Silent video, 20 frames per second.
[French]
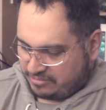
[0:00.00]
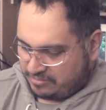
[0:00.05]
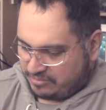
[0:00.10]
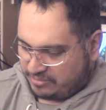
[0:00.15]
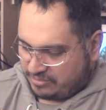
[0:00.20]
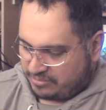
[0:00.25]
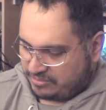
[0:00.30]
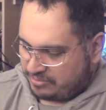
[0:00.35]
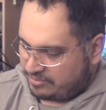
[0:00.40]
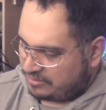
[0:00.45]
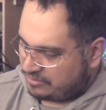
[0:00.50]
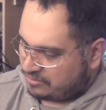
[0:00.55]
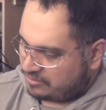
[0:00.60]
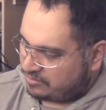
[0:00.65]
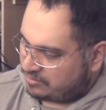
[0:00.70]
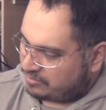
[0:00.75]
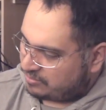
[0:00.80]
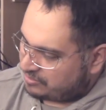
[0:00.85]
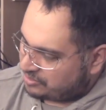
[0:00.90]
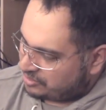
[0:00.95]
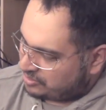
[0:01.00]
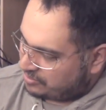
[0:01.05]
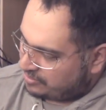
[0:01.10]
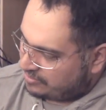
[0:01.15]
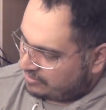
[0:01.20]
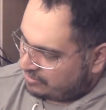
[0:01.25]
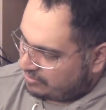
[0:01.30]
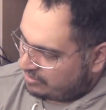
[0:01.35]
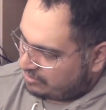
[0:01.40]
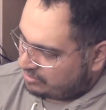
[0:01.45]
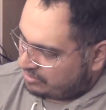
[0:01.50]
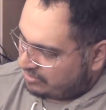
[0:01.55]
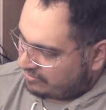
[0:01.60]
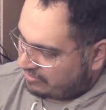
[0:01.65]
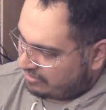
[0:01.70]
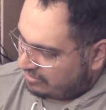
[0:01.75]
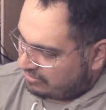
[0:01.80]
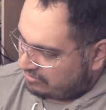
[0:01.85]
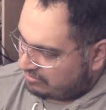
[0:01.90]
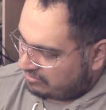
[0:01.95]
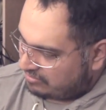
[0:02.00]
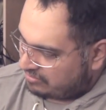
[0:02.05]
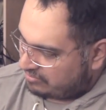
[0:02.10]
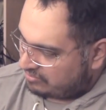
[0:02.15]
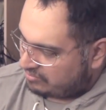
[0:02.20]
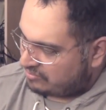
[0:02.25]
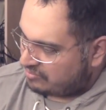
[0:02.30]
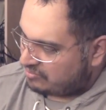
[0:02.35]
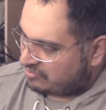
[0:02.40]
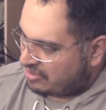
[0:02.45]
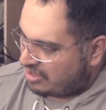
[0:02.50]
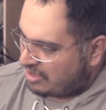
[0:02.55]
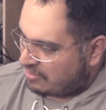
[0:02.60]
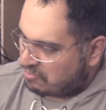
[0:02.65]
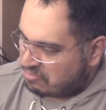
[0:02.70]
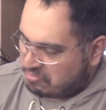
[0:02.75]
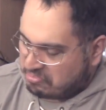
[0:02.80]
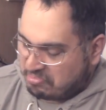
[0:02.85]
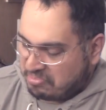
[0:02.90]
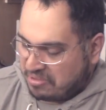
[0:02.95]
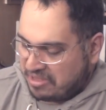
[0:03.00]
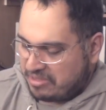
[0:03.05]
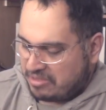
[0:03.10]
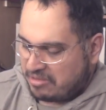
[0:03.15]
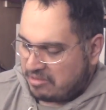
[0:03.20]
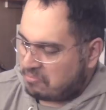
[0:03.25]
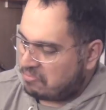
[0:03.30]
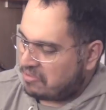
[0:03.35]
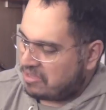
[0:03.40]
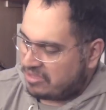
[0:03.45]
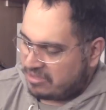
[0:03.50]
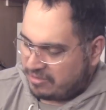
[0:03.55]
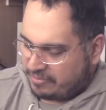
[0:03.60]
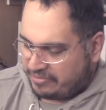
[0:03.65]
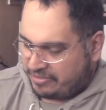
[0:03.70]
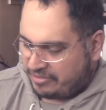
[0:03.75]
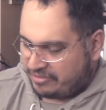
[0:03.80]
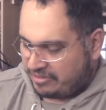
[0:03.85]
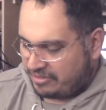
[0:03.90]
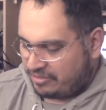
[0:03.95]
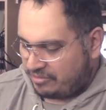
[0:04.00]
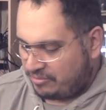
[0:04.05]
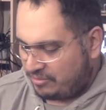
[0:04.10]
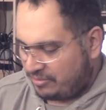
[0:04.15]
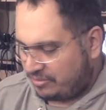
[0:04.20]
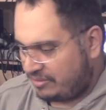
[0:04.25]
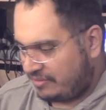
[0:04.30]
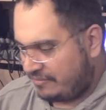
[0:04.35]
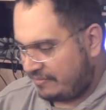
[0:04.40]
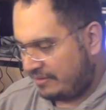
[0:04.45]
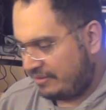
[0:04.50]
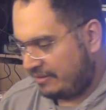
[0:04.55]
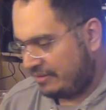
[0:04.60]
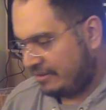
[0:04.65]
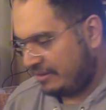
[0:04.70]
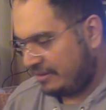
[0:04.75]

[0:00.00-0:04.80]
bon, parce que bon, moi je suis. Oh, ça va. À peine, peine des petites rayures, ça va.